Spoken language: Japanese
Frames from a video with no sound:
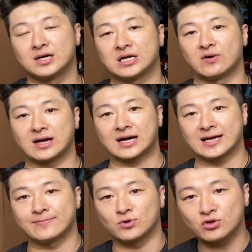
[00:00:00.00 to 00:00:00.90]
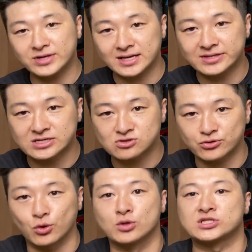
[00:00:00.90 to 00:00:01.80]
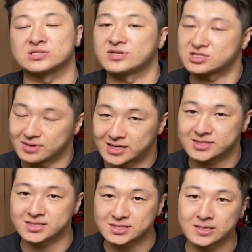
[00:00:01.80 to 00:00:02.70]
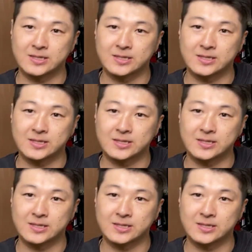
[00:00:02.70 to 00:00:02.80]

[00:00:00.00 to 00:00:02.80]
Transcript: 柔らかいものでやっていくことをおすすめします